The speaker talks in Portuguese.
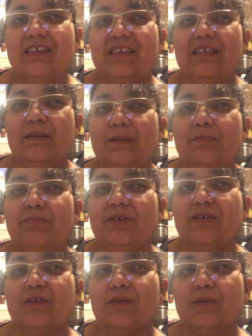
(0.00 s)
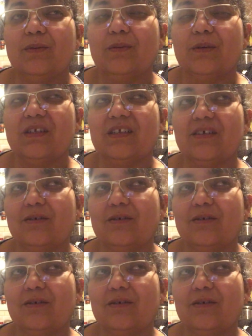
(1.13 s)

de pessoas